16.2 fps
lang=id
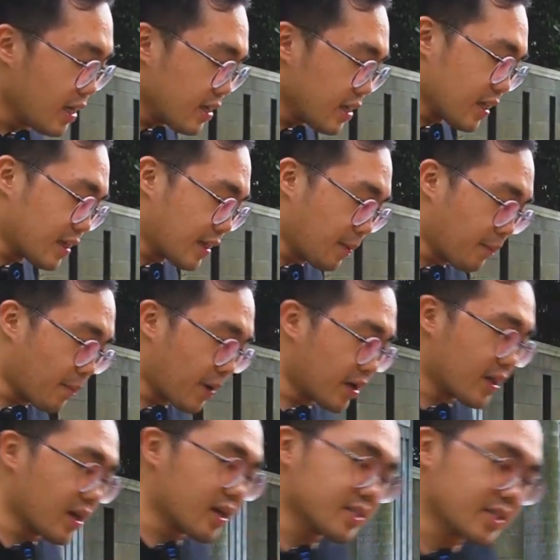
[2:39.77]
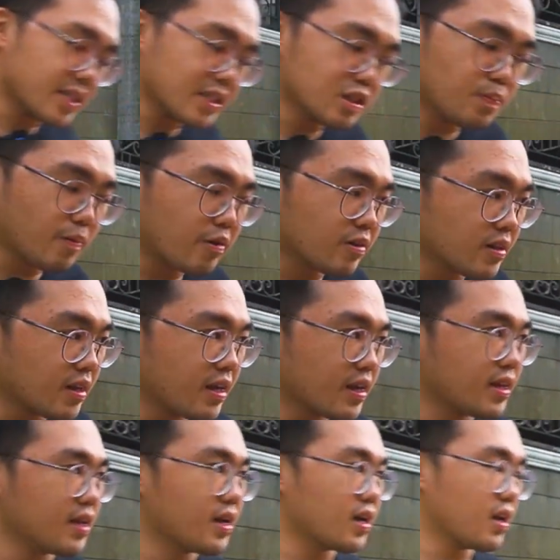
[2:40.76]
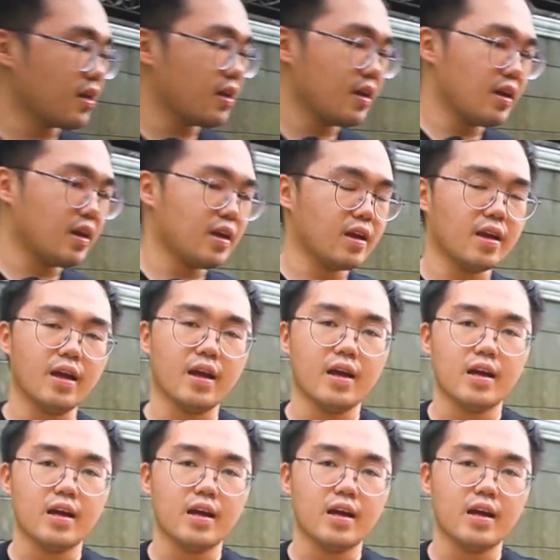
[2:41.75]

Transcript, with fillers: Tetap ada kesan sportinya dari